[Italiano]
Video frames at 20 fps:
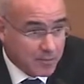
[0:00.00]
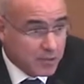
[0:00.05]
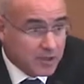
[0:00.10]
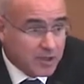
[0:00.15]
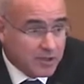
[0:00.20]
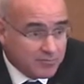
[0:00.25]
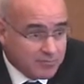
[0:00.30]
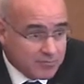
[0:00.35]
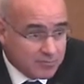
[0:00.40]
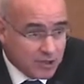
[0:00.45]

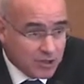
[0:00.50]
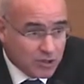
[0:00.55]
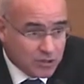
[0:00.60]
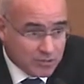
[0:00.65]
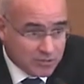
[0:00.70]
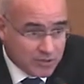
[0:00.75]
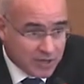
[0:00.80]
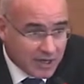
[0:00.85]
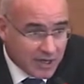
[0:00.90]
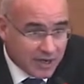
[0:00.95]
Quindi
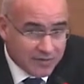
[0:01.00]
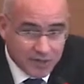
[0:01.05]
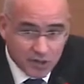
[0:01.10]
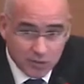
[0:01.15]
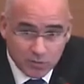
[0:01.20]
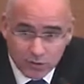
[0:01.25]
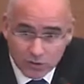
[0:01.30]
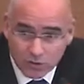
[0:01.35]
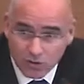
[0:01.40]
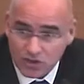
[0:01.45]
io la
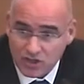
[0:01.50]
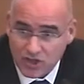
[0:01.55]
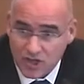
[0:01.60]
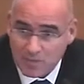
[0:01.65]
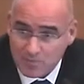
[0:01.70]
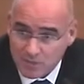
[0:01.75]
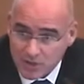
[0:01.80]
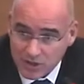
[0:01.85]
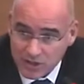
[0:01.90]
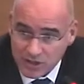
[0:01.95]
vedo molto
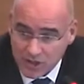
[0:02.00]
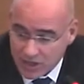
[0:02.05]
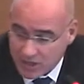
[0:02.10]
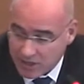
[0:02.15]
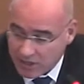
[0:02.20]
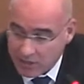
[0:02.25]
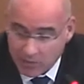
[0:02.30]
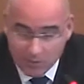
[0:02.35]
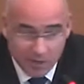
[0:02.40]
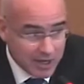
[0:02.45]
semplice
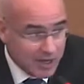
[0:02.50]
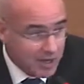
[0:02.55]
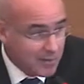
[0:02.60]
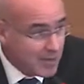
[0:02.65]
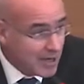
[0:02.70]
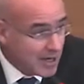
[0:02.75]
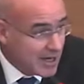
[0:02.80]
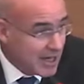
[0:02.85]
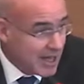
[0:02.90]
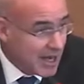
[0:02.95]
in qualche
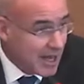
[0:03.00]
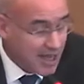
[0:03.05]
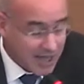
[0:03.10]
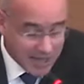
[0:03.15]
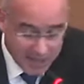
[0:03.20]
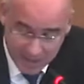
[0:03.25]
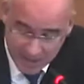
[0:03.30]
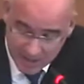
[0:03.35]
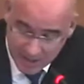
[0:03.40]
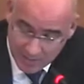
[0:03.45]
maniera
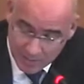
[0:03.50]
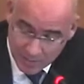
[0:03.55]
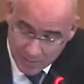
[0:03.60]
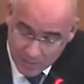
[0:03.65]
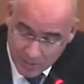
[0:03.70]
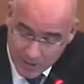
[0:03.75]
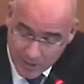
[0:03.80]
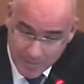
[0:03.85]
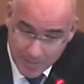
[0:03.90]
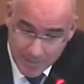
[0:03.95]
il
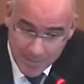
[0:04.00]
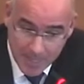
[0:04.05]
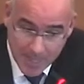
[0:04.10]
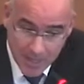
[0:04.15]
problema.